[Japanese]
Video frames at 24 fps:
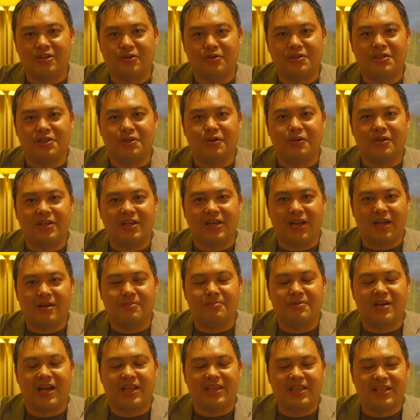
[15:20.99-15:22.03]
誘致の方にね、
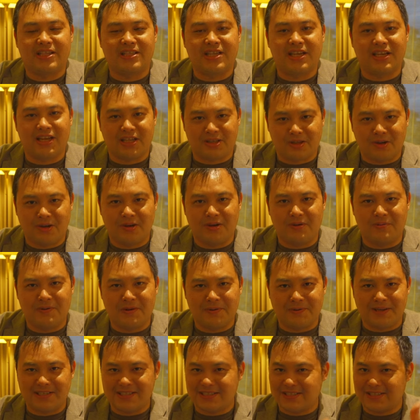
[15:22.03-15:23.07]
向かっていきたいなと思
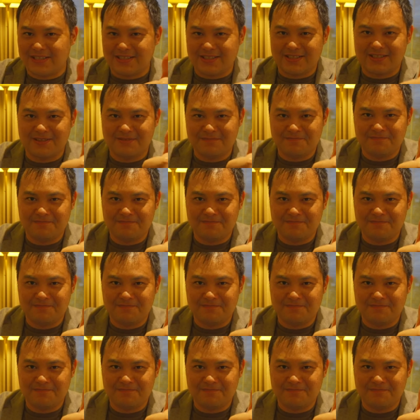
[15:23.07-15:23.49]
います。